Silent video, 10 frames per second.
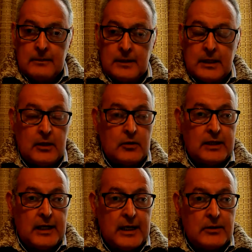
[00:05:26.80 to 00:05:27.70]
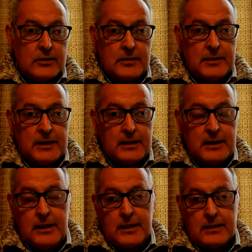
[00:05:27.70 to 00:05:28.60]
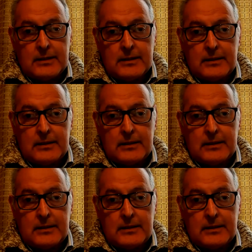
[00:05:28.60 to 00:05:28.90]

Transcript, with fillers: quien con engaños y mentiras